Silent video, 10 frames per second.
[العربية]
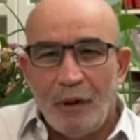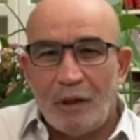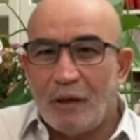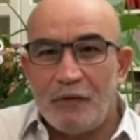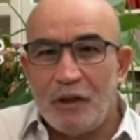
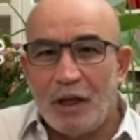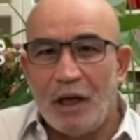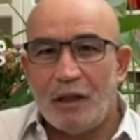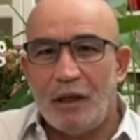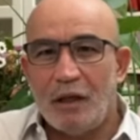
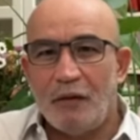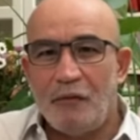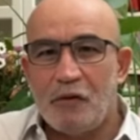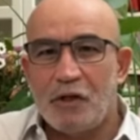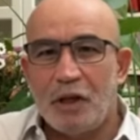التفجيرات التي
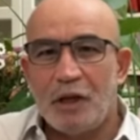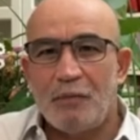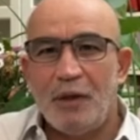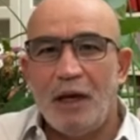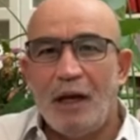
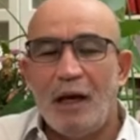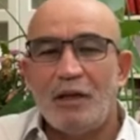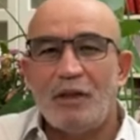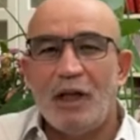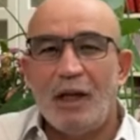فجرت بها
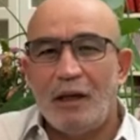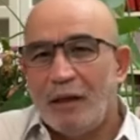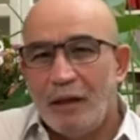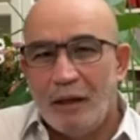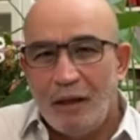
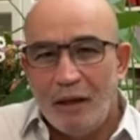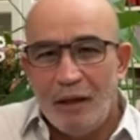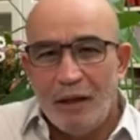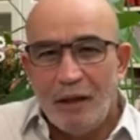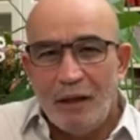غزة
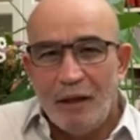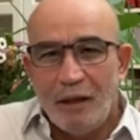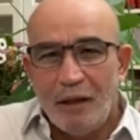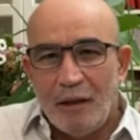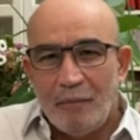
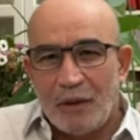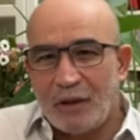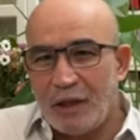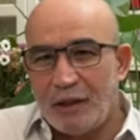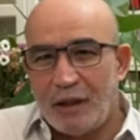
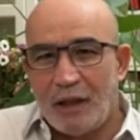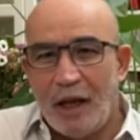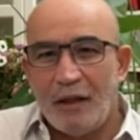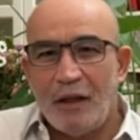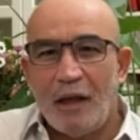مصادر
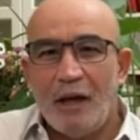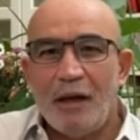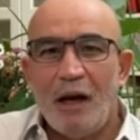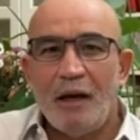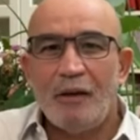تتحدث عن
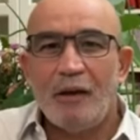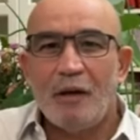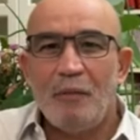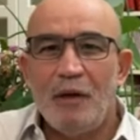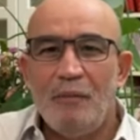
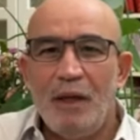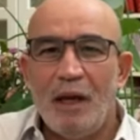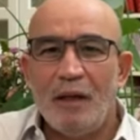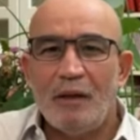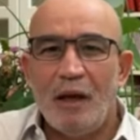أكثر من
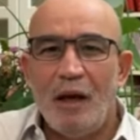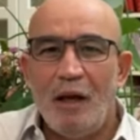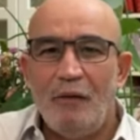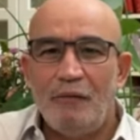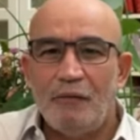مئة
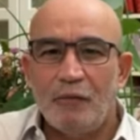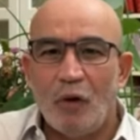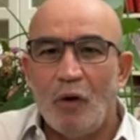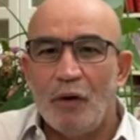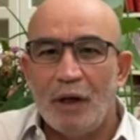ألف
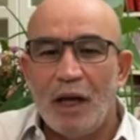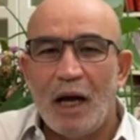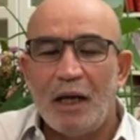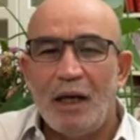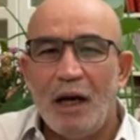طن
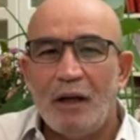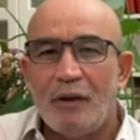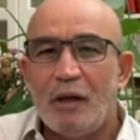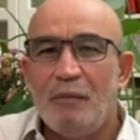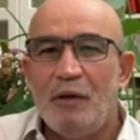يعني
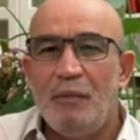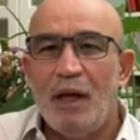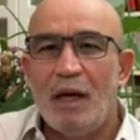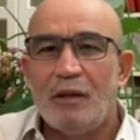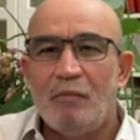أكثر من
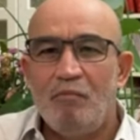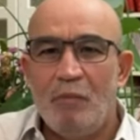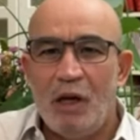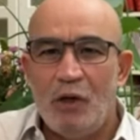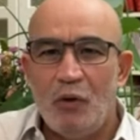مئة
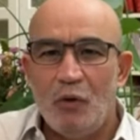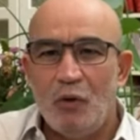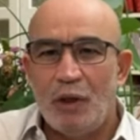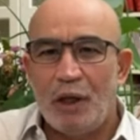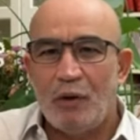
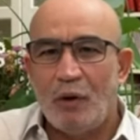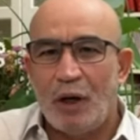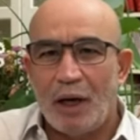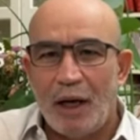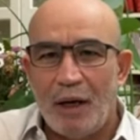مليون
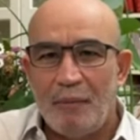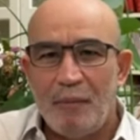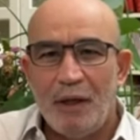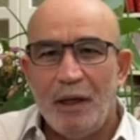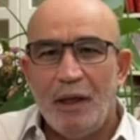
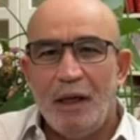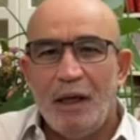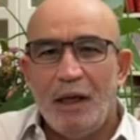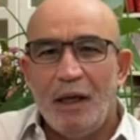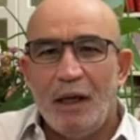كيلوغرام
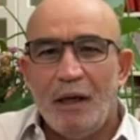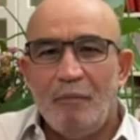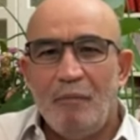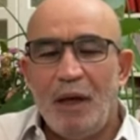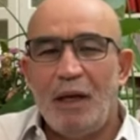
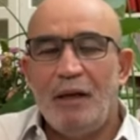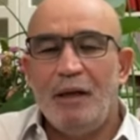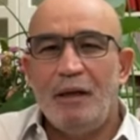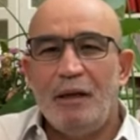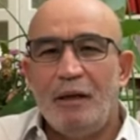
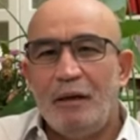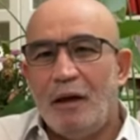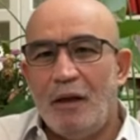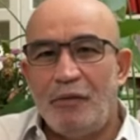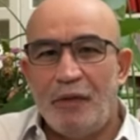من
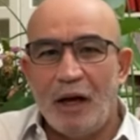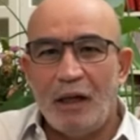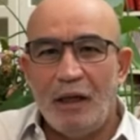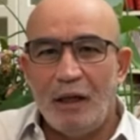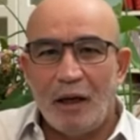
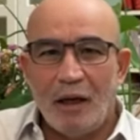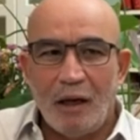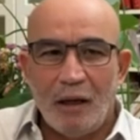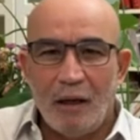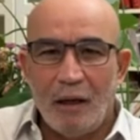
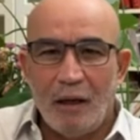الذخيره